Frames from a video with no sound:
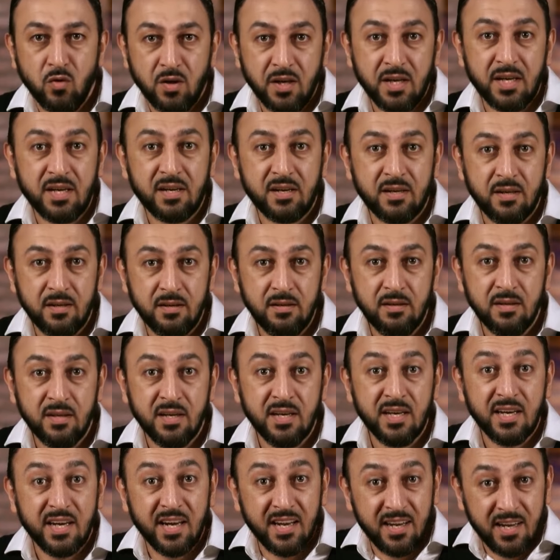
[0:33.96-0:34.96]
وغيرها
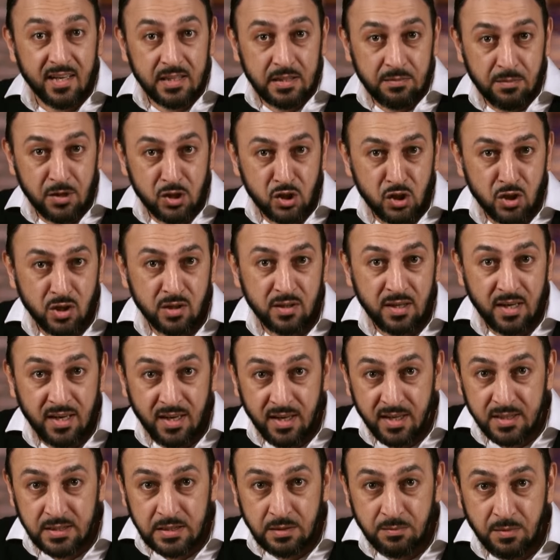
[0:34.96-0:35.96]
إلى دمشق
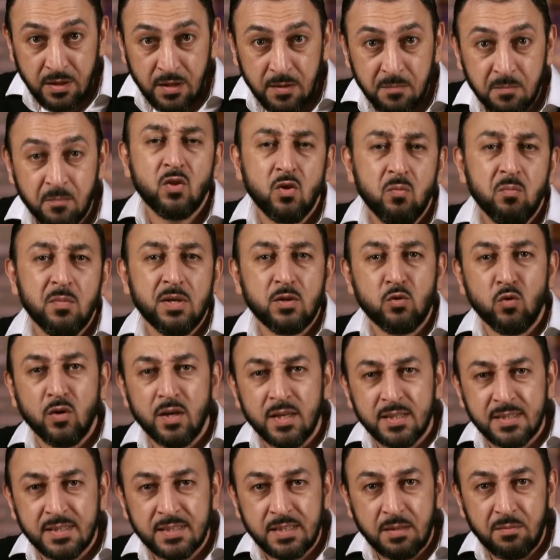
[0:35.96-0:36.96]
للعاصمة ثم
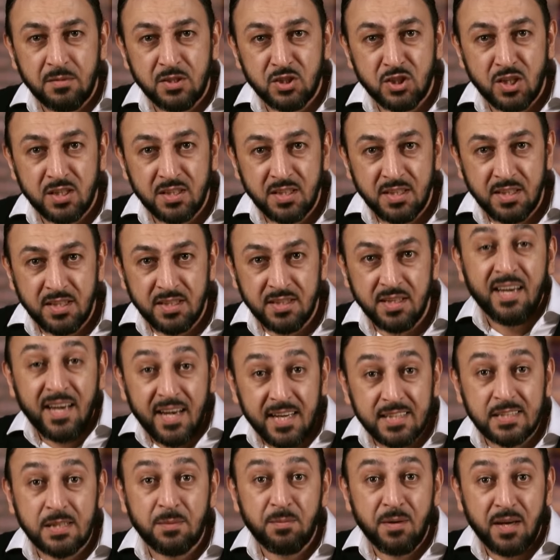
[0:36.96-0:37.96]
تقسم من جديد
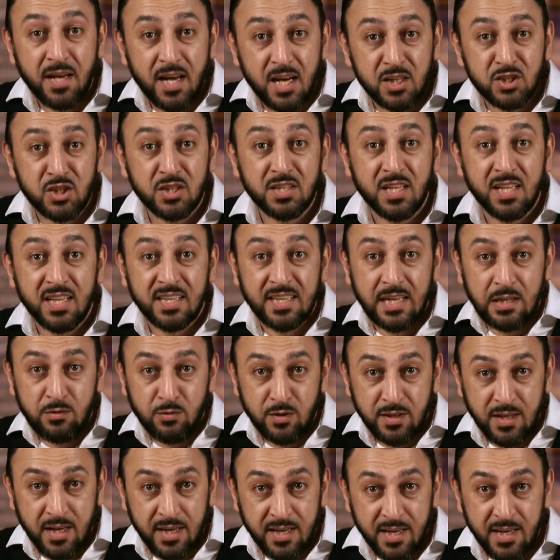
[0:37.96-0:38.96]
حسب حاجة تلك
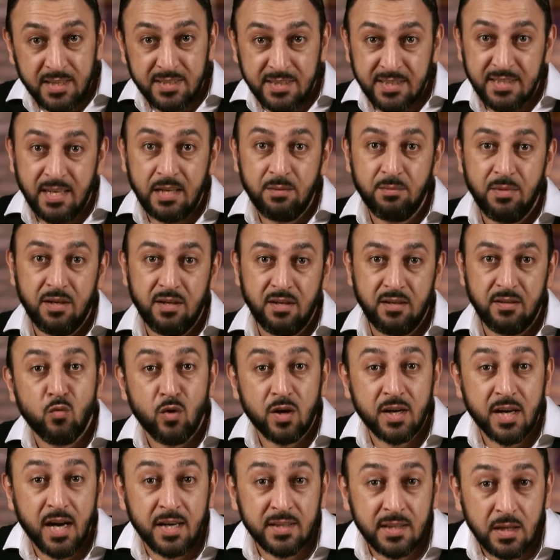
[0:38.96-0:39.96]
الولايات إلى المال
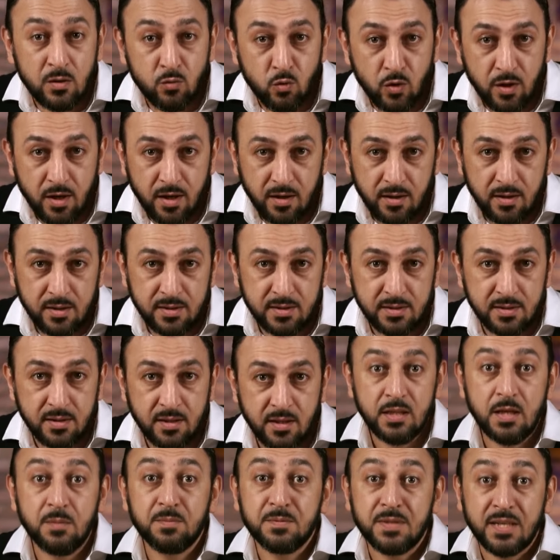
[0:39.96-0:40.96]
وكان الولاة
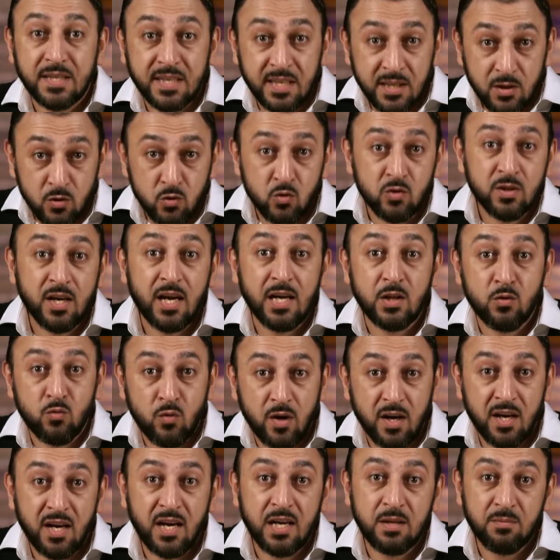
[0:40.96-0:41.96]
يبتكرون
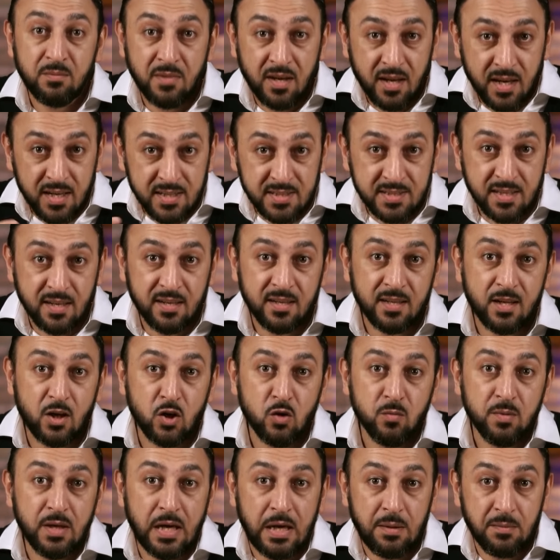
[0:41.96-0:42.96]
أنواعا ما أنزل الله
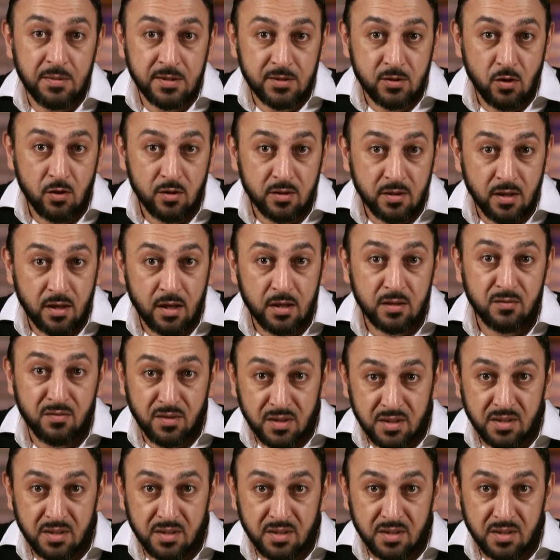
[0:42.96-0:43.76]
بها من سلطان في